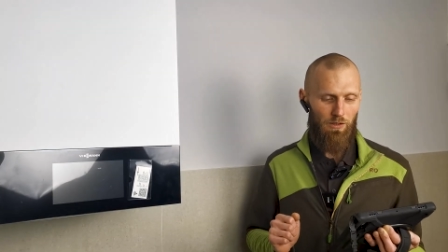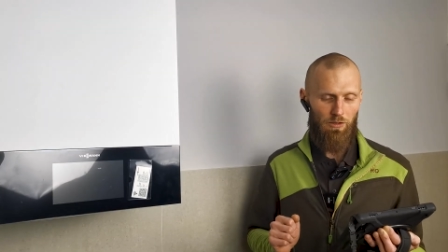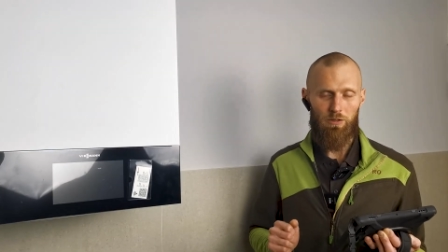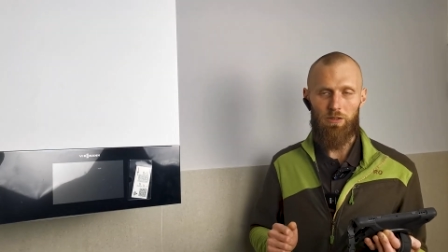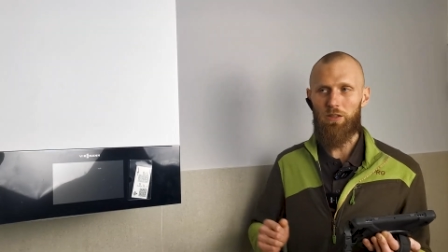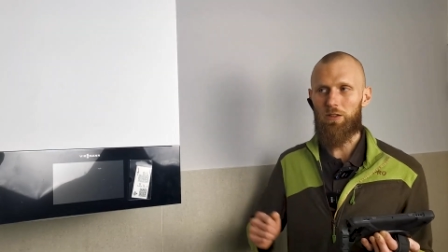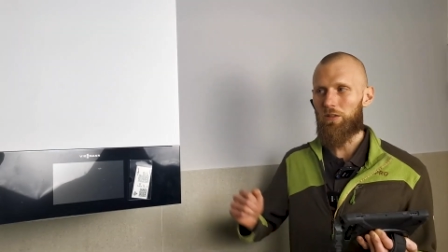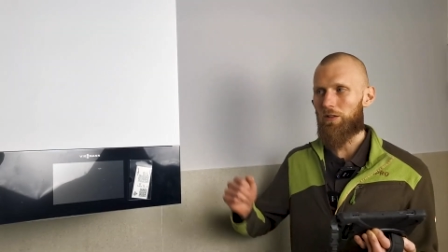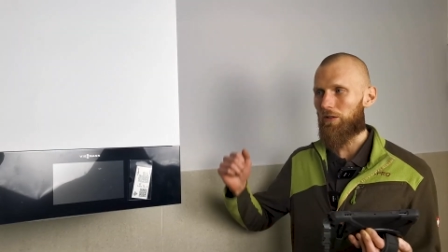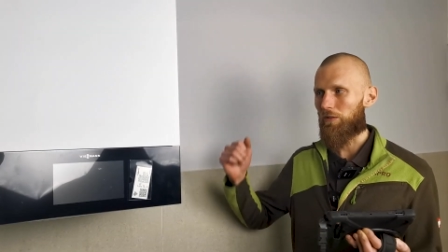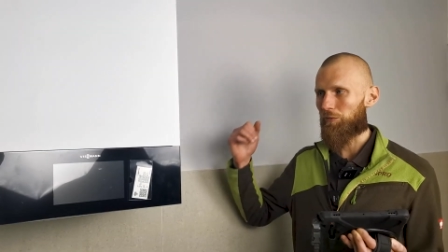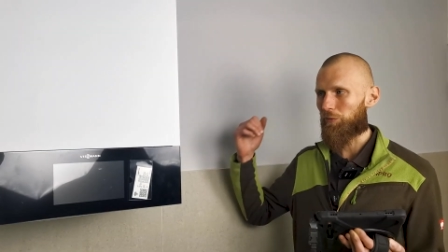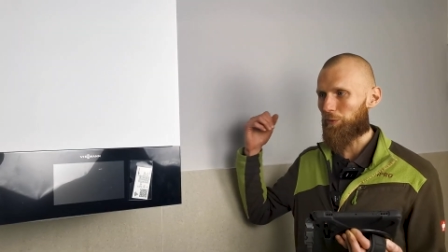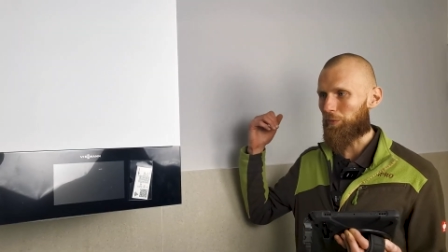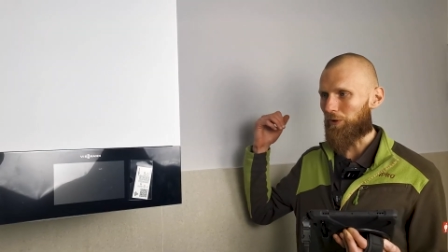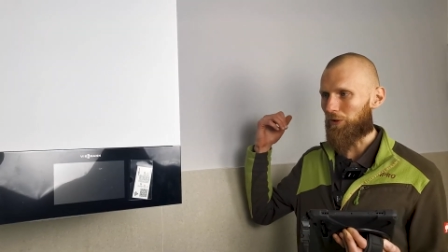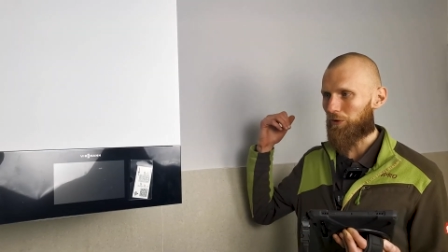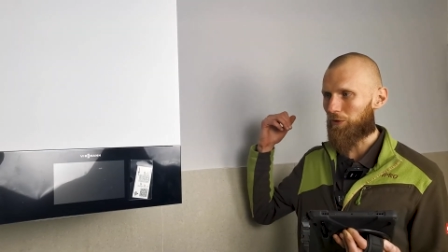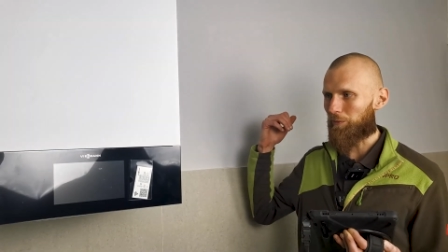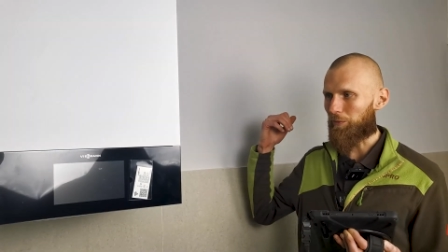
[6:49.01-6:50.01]
Do tego w
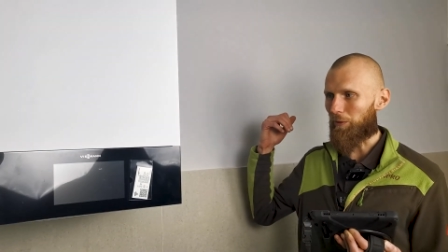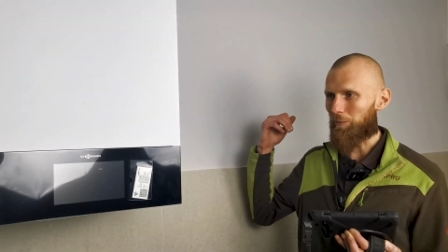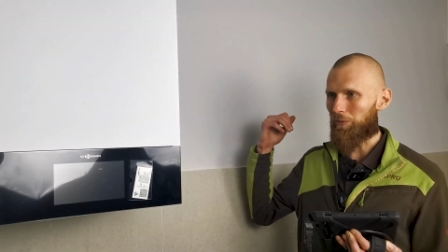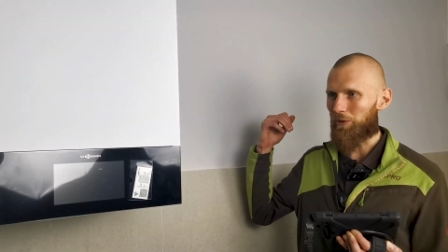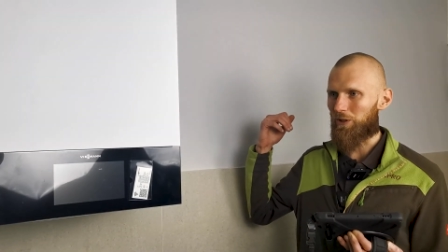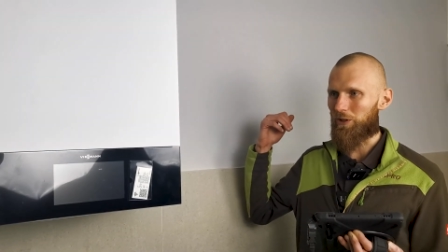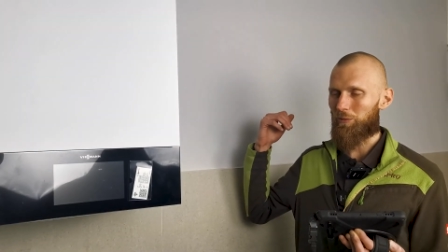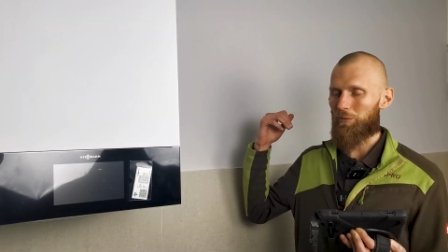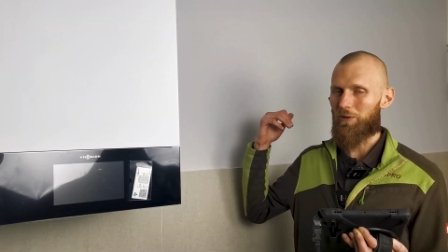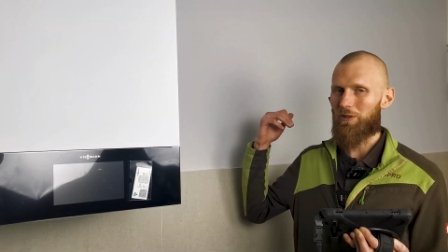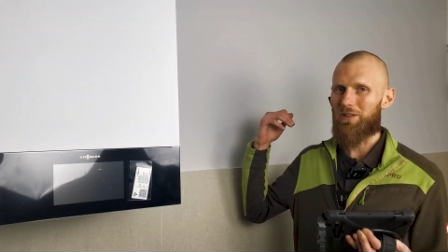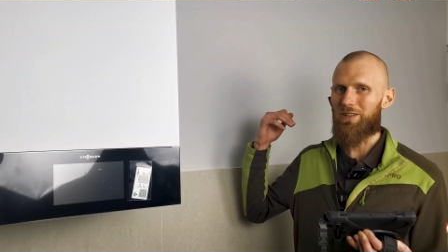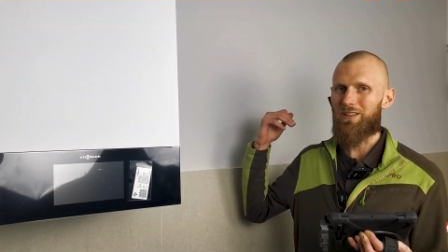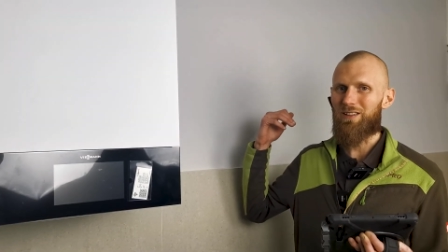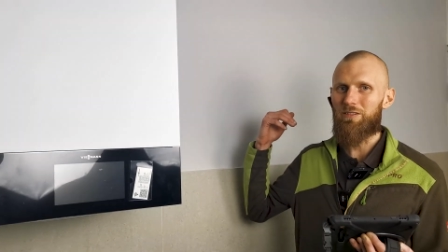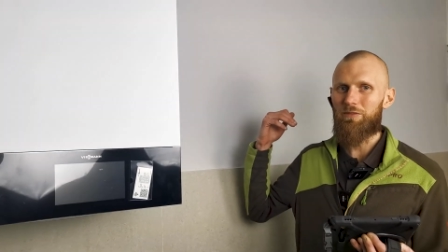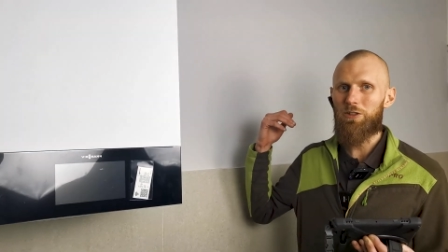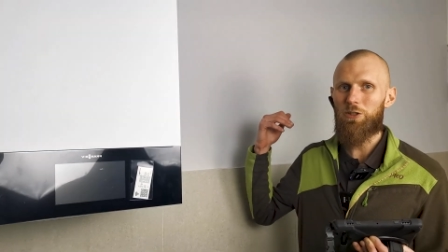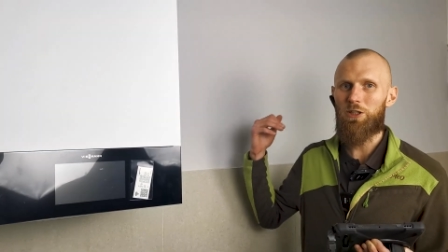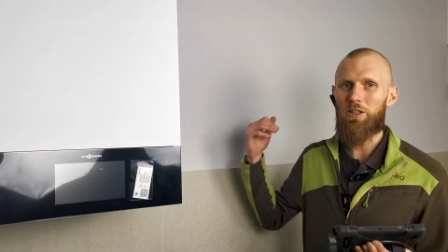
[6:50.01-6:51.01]
przypadku pompy ciepła
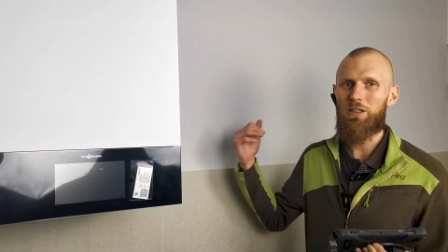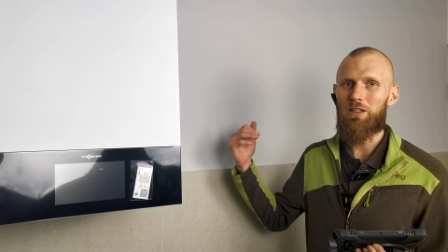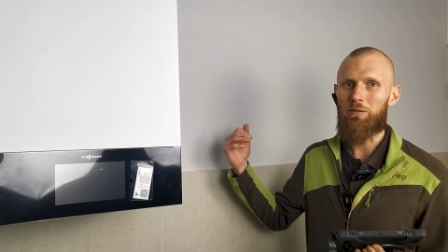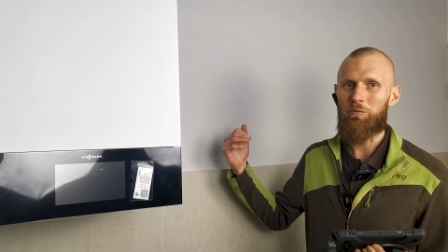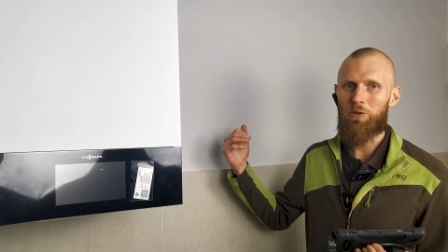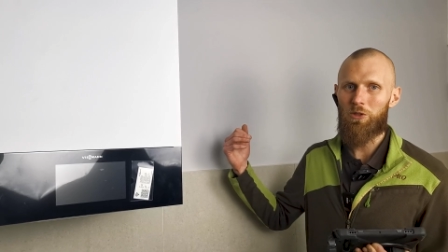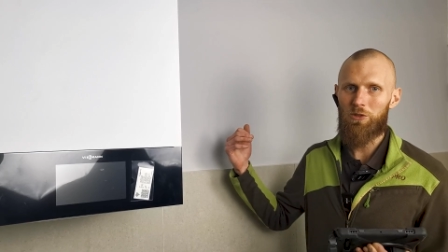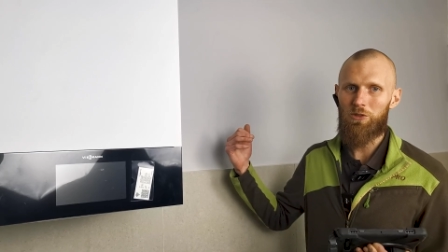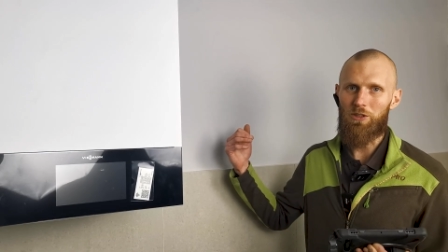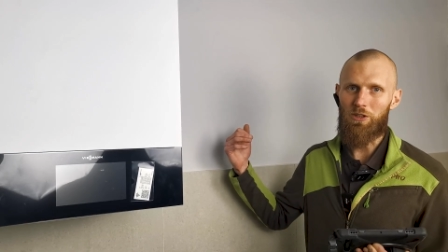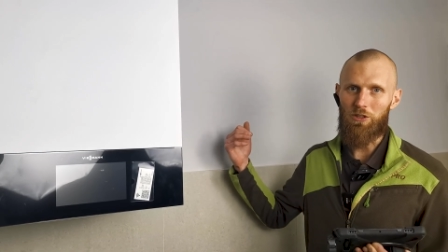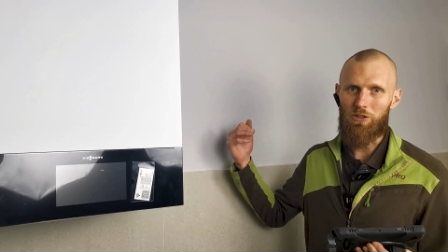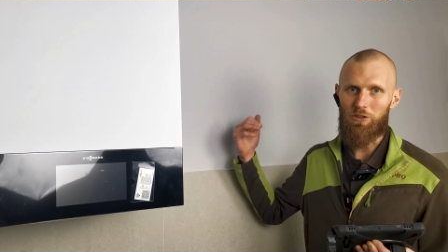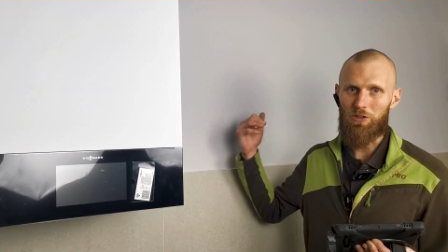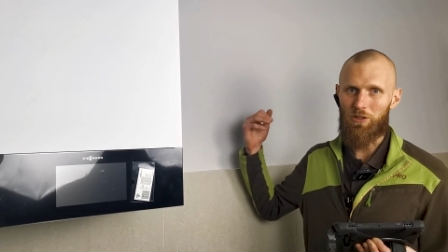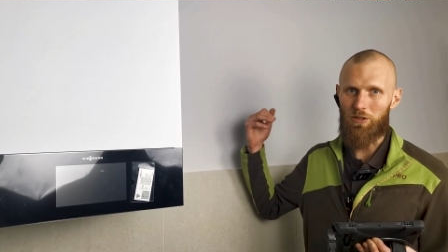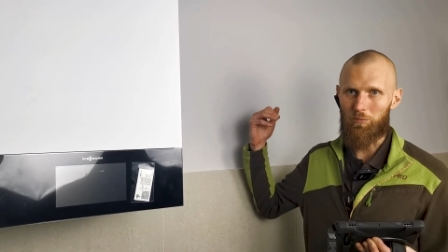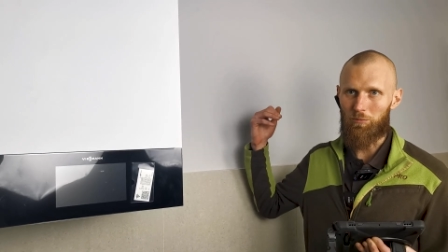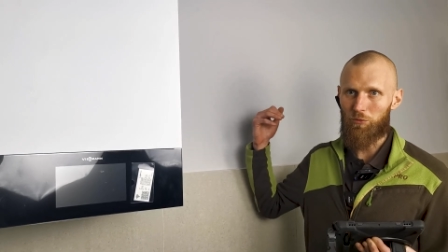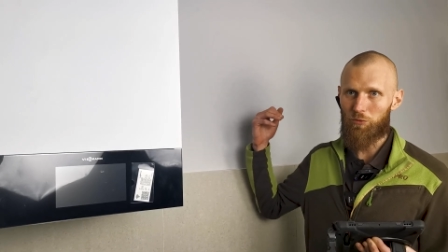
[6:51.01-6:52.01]
zazwyczaj nam dojdzie
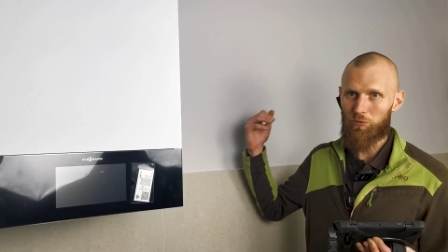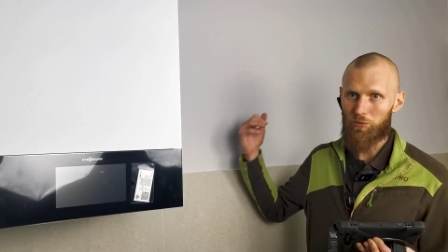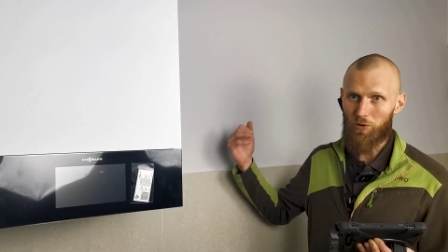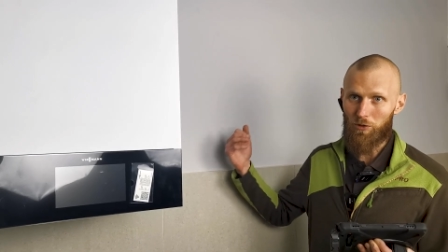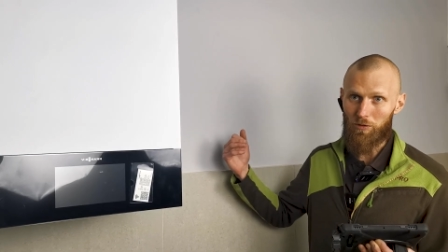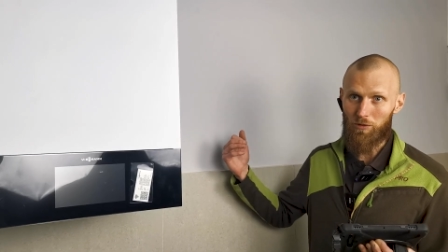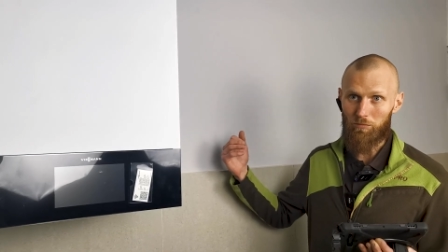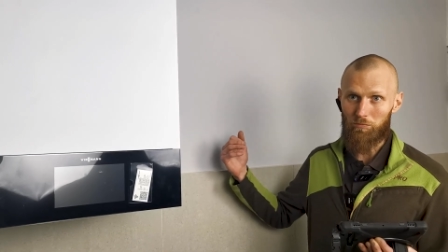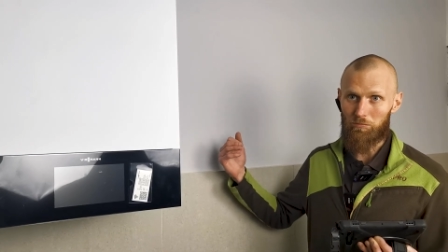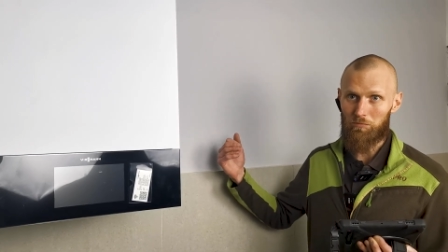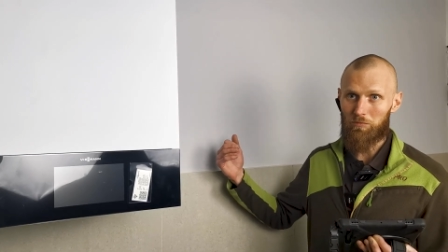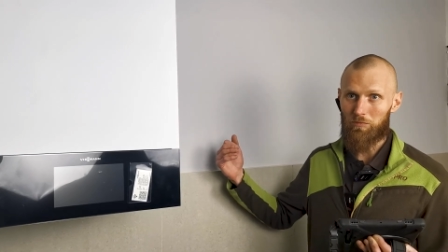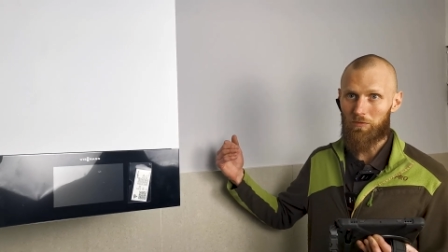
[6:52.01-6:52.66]
jeszcze bufor,